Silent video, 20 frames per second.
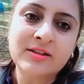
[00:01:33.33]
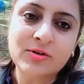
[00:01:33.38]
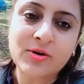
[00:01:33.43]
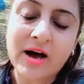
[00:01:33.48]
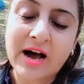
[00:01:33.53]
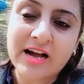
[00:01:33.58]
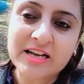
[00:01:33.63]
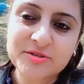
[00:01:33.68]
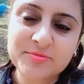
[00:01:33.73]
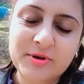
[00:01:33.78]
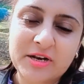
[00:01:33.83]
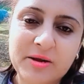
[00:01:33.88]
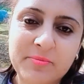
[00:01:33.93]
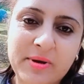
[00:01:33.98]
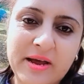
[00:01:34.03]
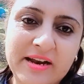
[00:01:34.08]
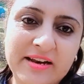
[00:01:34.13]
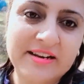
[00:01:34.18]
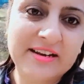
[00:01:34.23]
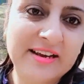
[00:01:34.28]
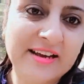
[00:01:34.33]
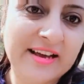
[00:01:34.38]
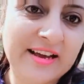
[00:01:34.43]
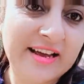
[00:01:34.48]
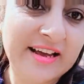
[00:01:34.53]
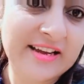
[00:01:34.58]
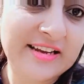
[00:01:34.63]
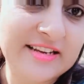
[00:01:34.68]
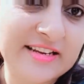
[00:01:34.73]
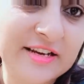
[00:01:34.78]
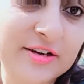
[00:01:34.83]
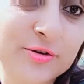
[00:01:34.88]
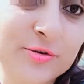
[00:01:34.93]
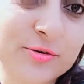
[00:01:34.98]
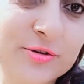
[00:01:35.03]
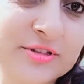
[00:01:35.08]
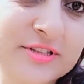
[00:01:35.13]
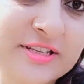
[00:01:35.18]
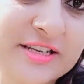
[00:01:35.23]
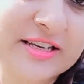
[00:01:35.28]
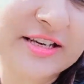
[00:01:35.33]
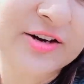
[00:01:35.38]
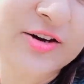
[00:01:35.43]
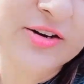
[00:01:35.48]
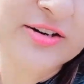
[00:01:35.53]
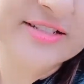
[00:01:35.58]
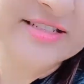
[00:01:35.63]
तो आज मैंने पहनी है ये कुर्ती और